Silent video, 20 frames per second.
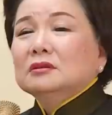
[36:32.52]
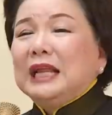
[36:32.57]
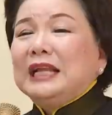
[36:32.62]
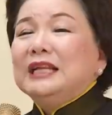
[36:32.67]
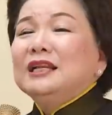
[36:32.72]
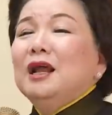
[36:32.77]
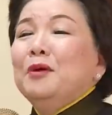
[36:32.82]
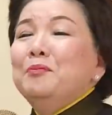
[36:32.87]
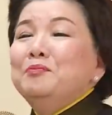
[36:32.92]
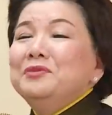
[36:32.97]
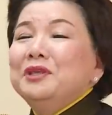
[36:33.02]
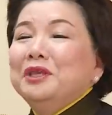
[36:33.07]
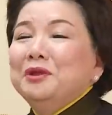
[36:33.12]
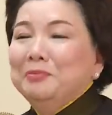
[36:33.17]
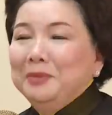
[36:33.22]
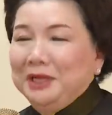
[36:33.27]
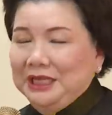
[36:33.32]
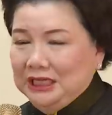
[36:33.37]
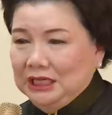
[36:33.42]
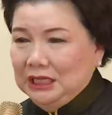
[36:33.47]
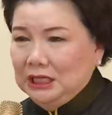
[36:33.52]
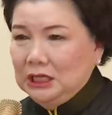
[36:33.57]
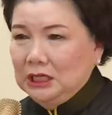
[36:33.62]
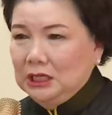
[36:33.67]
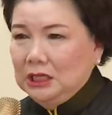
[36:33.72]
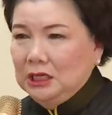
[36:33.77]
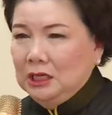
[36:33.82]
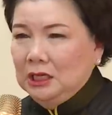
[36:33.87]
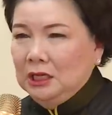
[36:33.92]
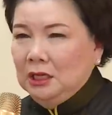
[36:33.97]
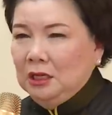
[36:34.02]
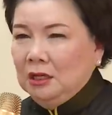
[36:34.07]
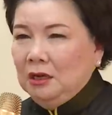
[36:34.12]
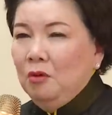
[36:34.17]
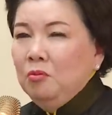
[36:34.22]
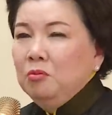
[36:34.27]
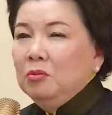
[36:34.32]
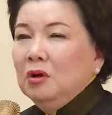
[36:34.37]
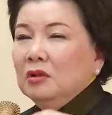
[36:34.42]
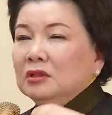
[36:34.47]
đánh đấm gì mình,
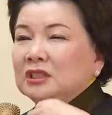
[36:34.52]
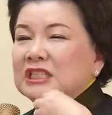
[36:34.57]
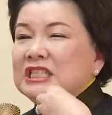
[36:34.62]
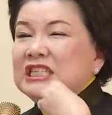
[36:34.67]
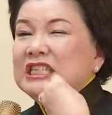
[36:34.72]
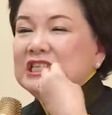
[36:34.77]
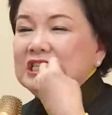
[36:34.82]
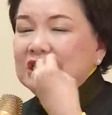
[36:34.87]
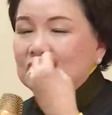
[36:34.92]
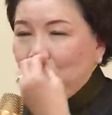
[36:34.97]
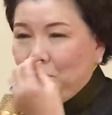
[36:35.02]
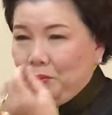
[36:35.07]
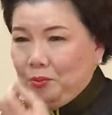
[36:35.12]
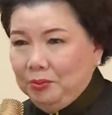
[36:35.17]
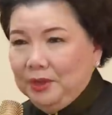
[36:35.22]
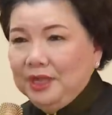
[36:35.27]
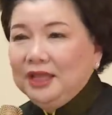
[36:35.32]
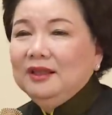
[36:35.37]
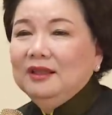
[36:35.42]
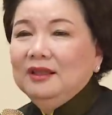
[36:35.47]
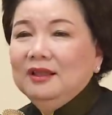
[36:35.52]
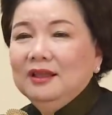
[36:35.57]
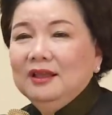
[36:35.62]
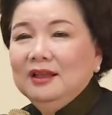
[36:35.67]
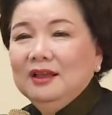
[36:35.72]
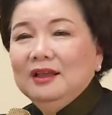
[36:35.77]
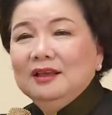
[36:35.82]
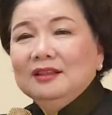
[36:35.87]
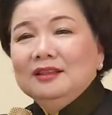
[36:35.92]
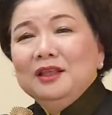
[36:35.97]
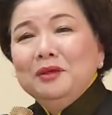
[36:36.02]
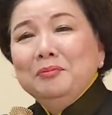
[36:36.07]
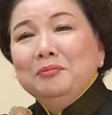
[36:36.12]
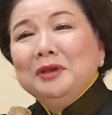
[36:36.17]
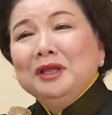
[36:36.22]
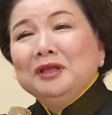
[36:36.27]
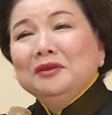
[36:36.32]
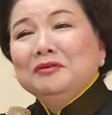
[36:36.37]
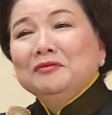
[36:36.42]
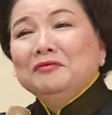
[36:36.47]
không có sỉ nhục mình, thì
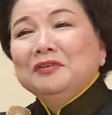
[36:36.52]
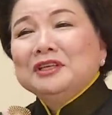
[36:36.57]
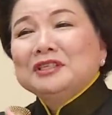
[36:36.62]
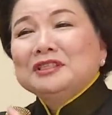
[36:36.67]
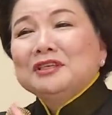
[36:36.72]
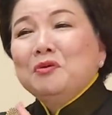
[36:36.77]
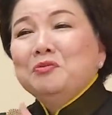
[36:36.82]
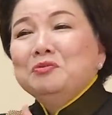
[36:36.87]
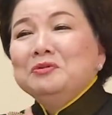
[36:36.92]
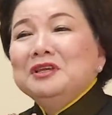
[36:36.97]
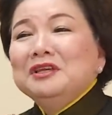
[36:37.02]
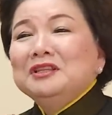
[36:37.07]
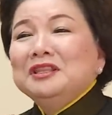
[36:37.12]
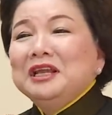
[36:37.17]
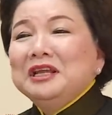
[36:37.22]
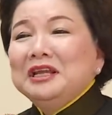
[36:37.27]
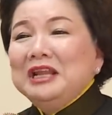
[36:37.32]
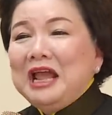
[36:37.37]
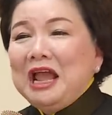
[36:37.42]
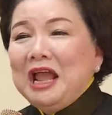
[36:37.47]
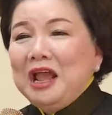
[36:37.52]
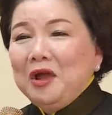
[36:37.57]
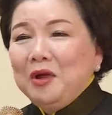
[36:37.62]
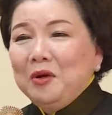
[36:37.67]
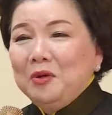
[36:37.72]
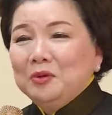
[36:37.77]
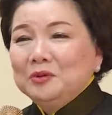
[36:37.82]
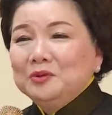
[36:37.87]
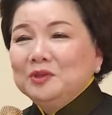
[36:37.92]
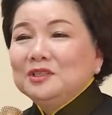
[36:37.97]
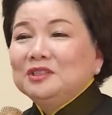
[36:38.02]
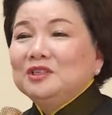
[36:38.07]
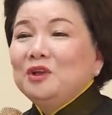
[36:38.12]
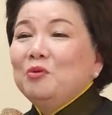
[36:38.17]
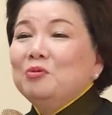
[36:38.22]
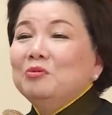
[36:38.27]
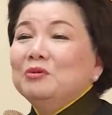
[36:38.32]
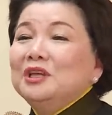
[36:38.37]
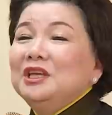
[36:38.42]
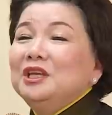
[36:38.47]
mình phải sống như thế nào cho
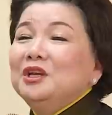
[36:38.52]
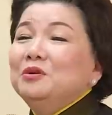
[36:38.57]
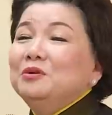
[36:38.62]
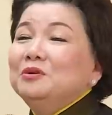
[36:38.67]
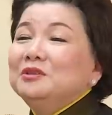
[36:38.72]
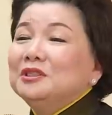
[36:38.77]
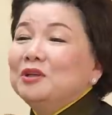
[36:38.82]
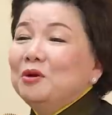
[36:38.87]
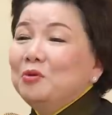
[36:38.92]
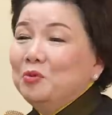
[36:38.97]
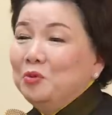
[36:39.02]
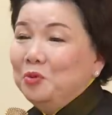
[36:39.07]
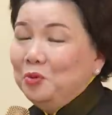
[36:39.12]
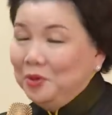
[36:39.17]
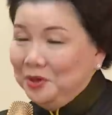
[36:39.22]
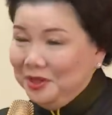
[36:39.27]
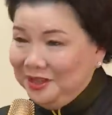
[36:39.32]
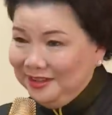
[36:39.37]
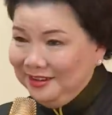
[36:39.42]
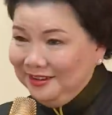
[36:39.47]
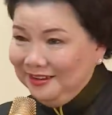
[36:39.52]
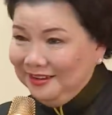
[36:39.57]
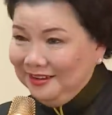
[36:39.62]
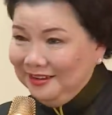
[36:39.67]
chồng yêu, chồng quý.